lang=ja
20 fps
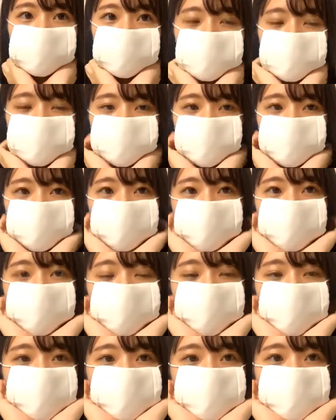最初
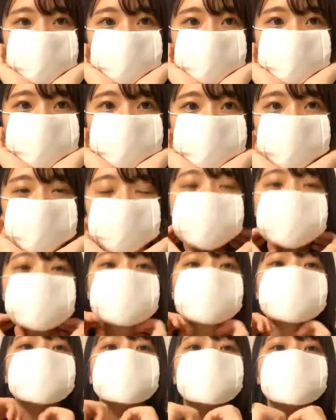
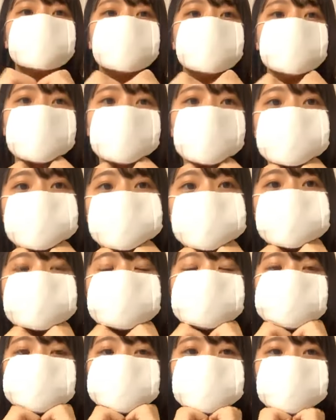あの楽器かっ
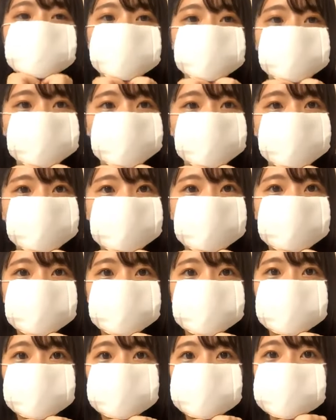こいいか
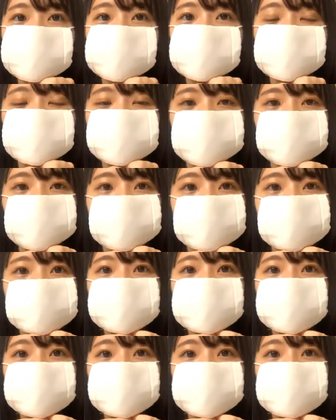わいいってなって